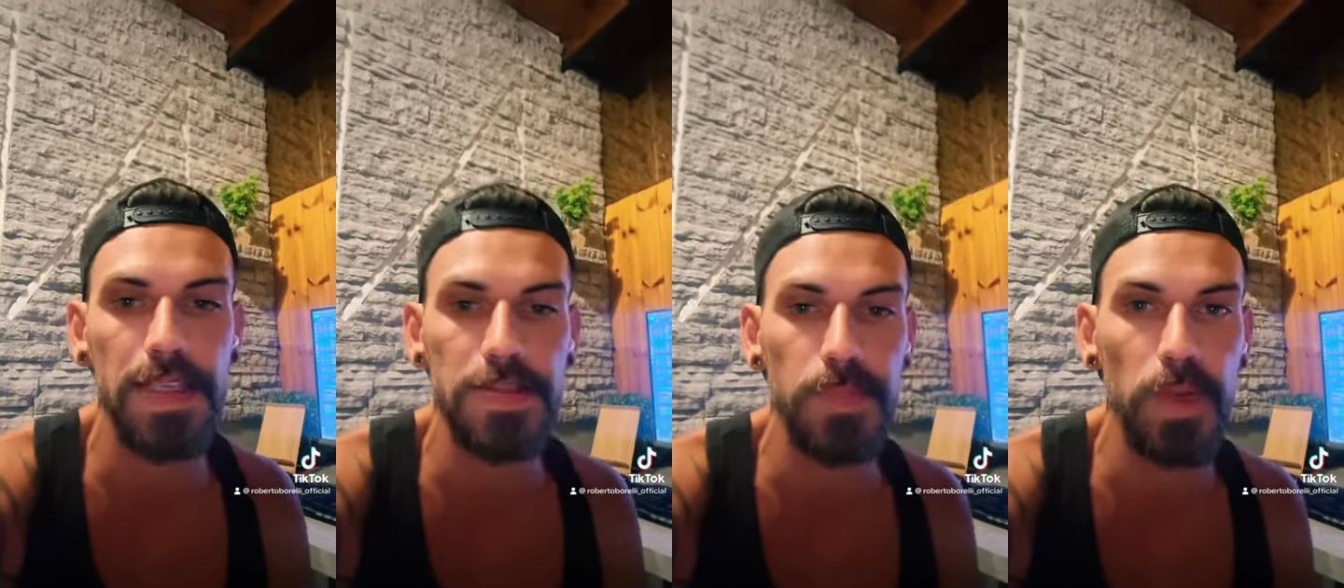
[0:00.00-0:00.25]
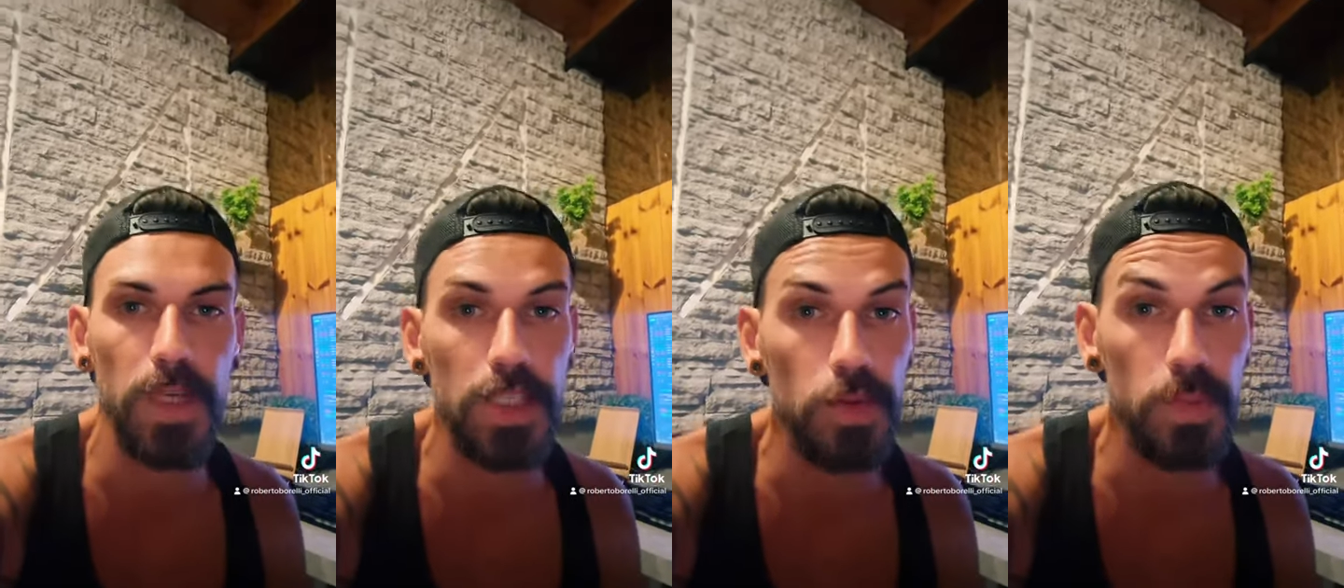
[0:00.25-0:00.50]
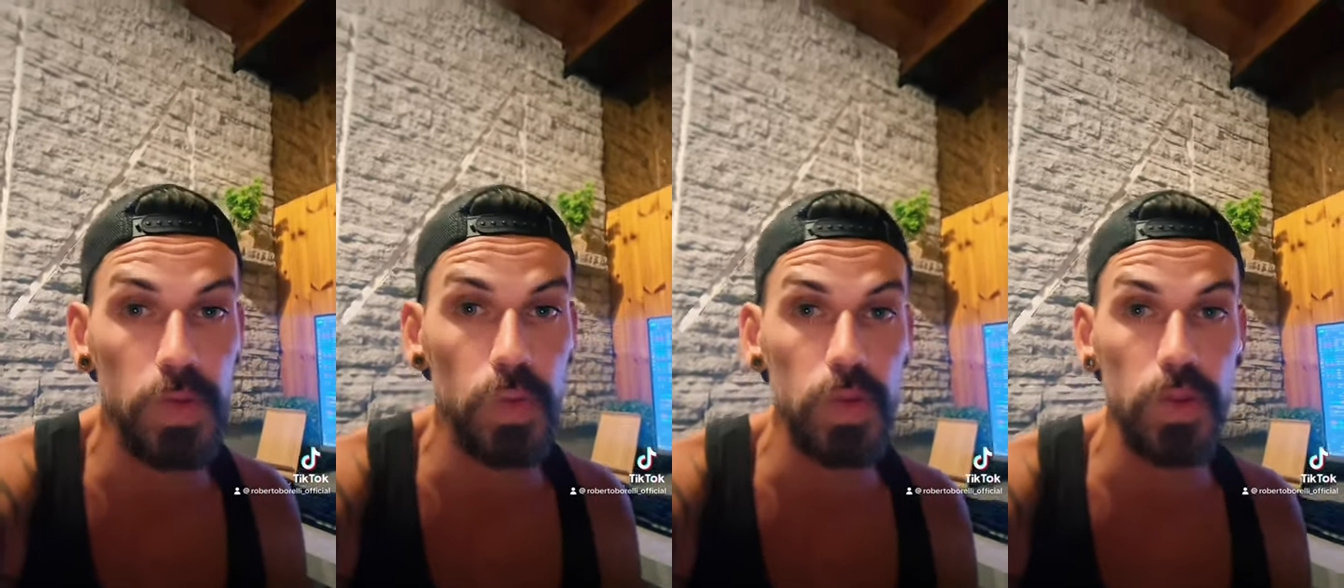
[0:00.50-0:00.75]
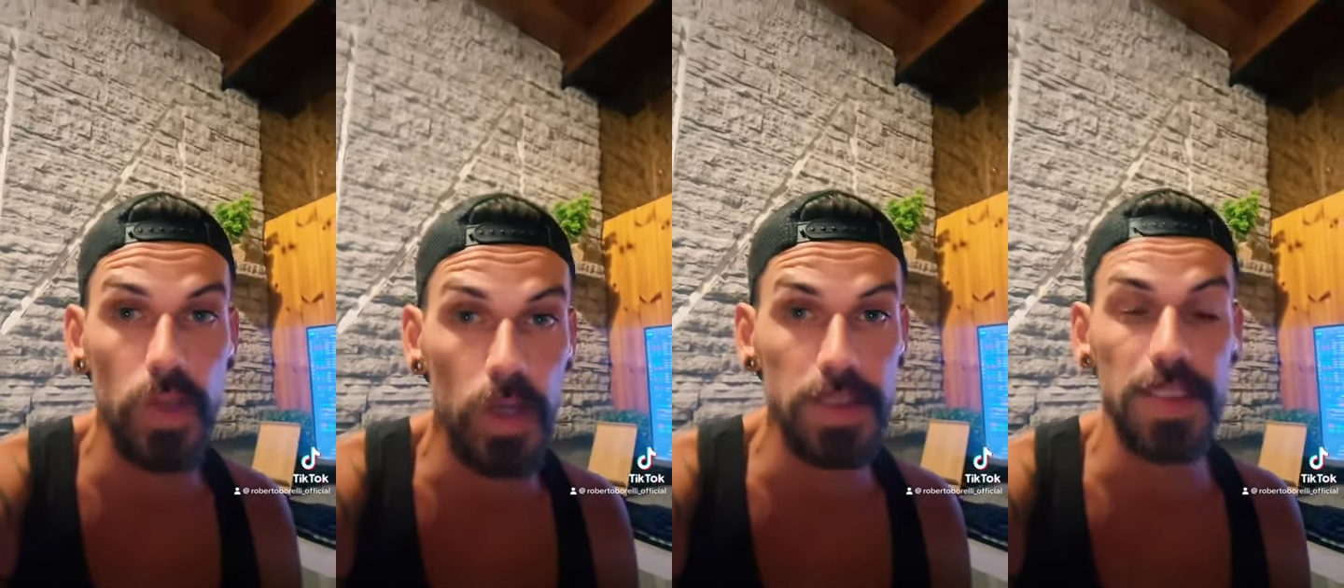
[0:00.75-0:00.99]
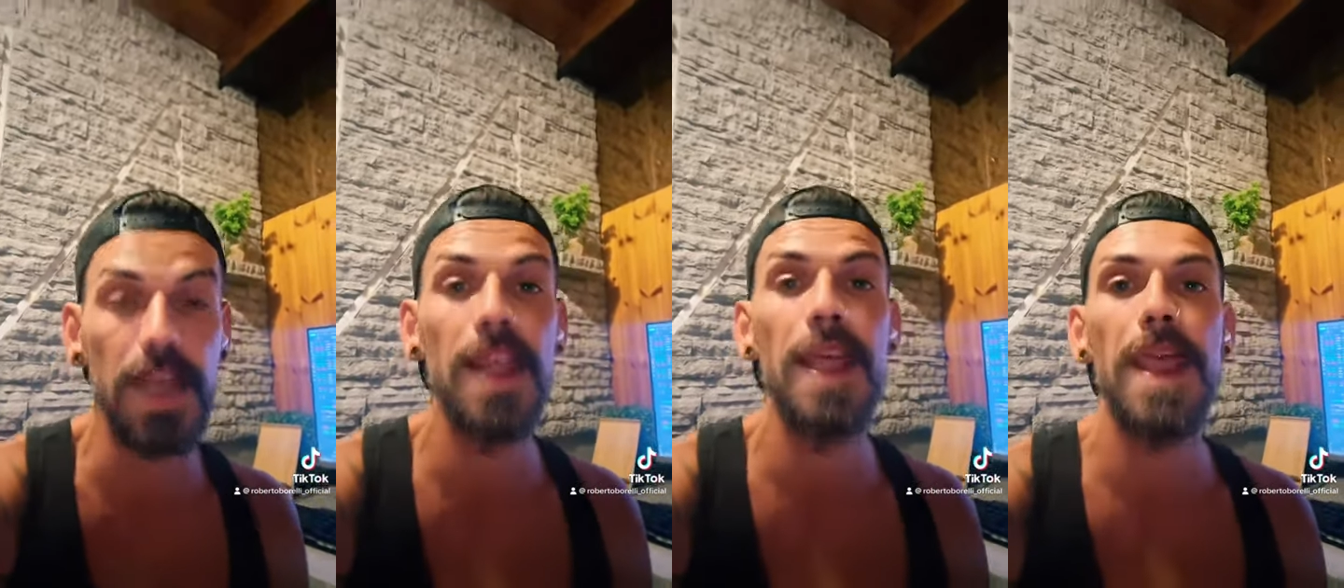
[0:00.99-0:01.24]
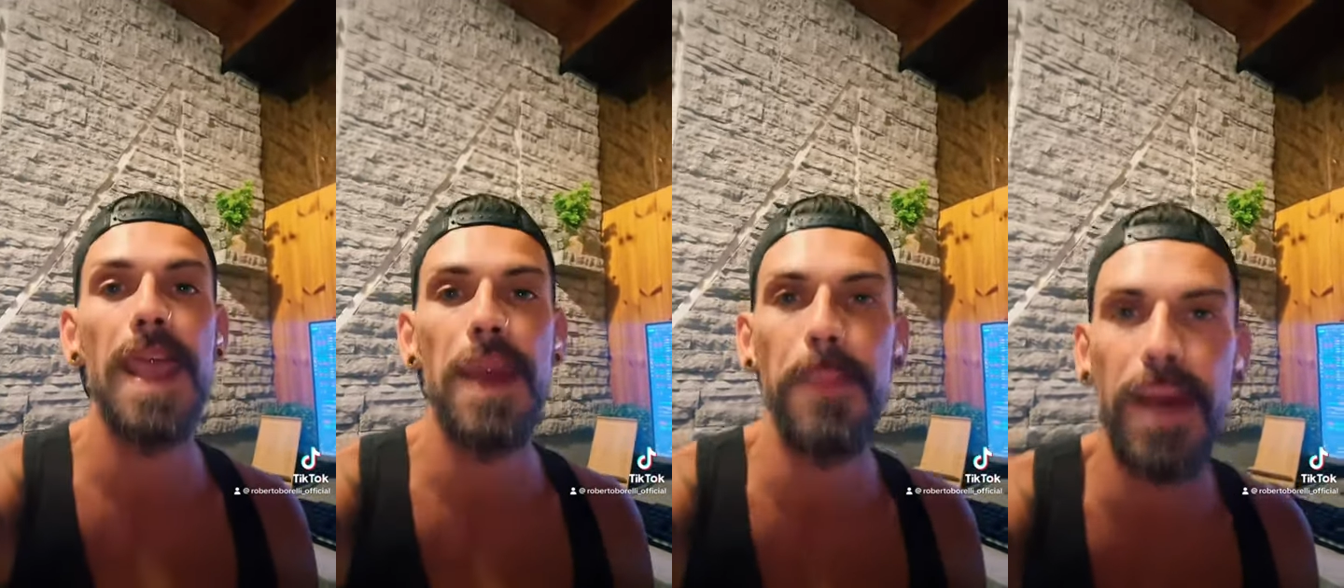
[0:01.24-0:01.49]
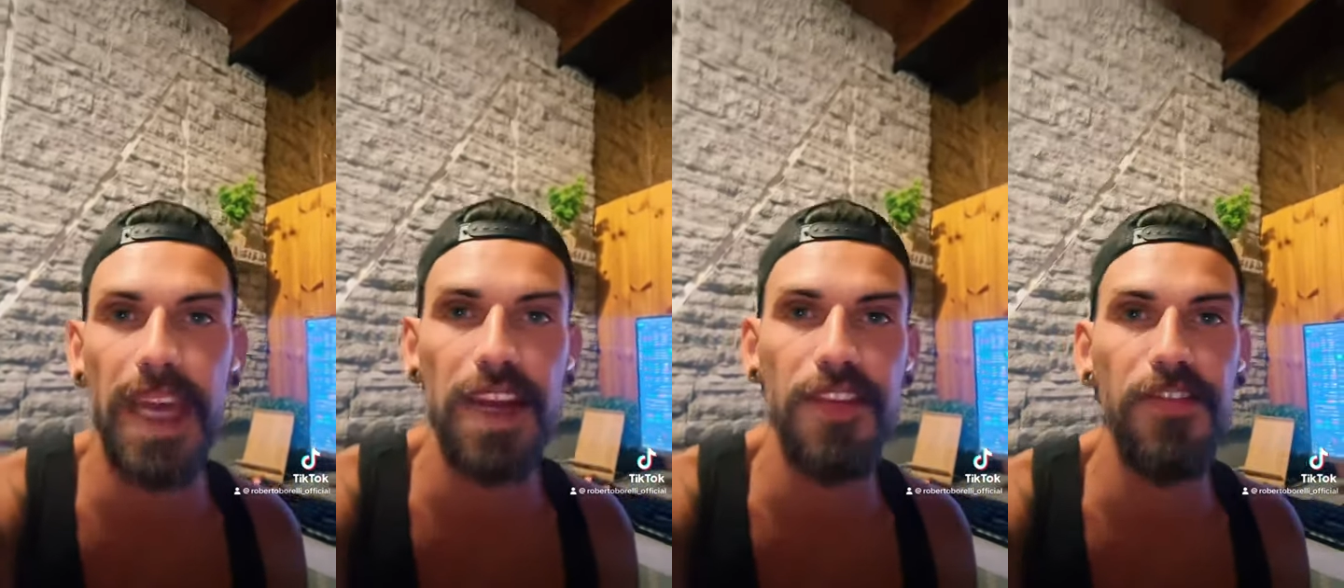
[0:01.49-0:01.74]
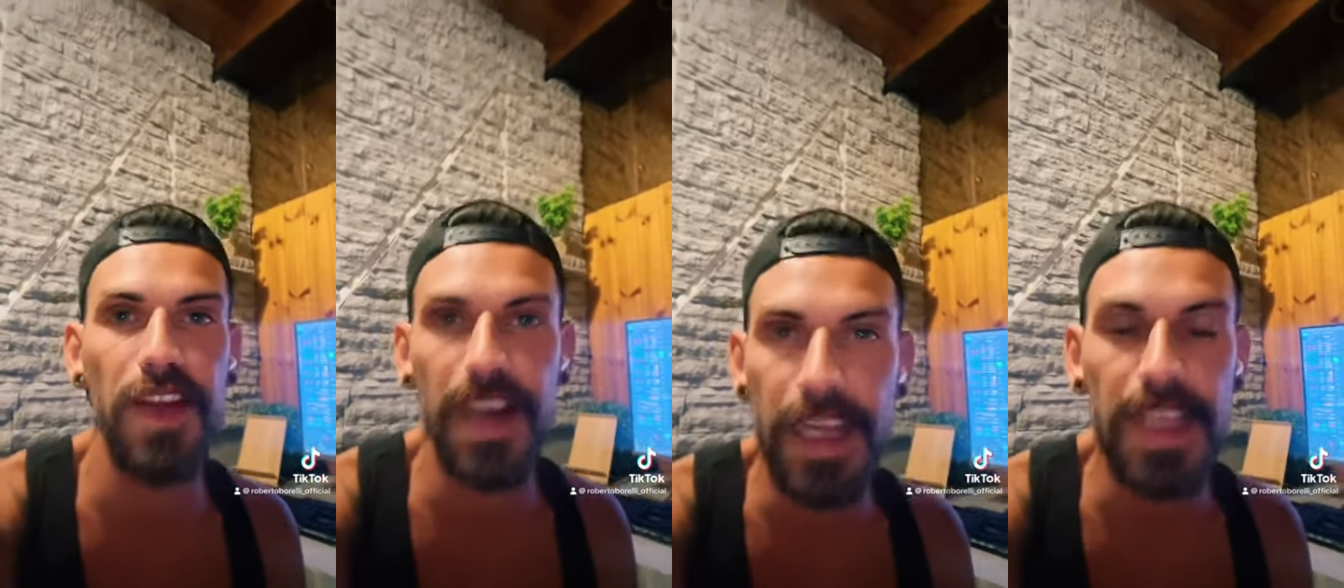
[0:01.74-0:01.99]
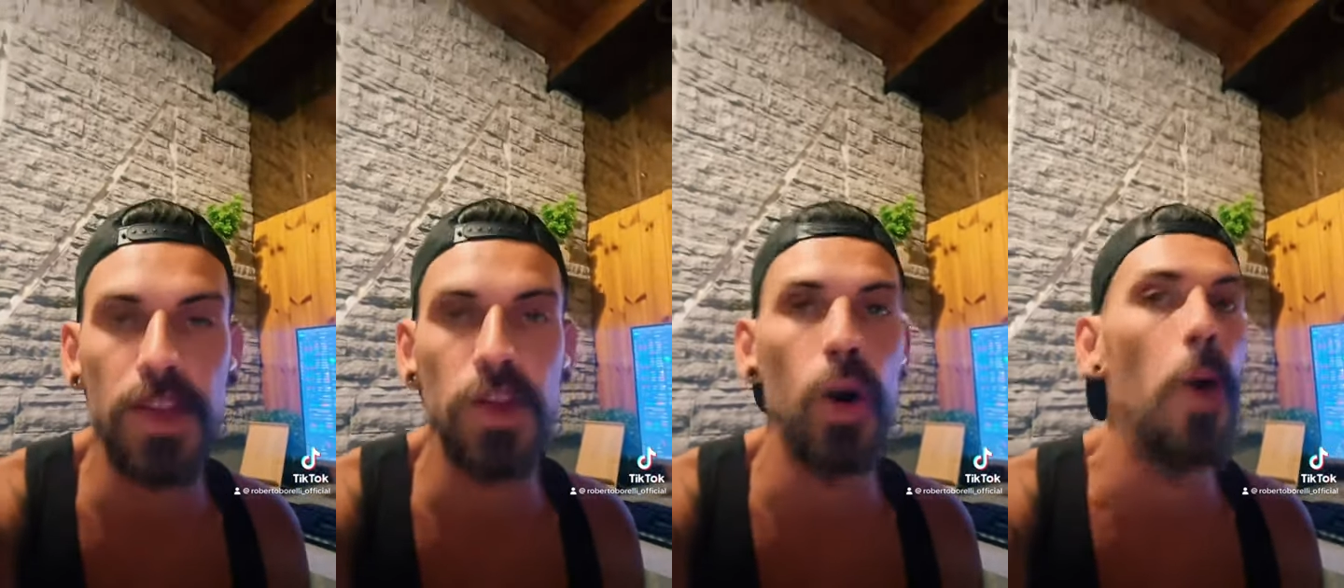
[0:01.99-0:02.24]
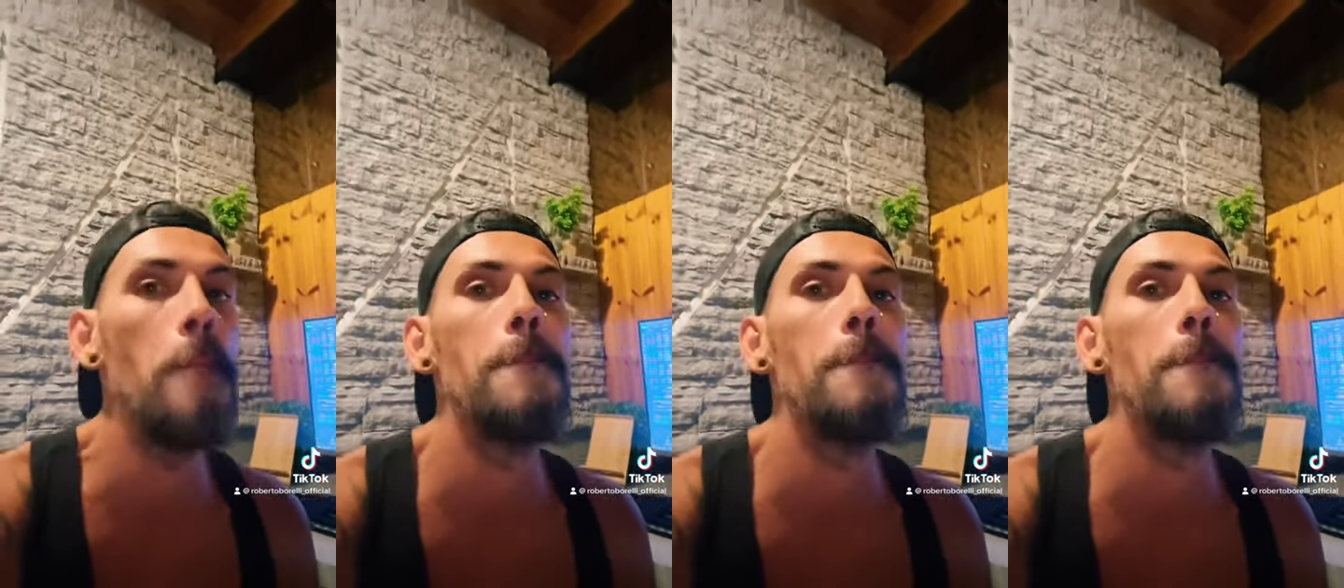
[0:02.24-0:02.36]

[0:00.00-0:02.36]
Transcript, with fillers: esponendomi sui social e magari fallendo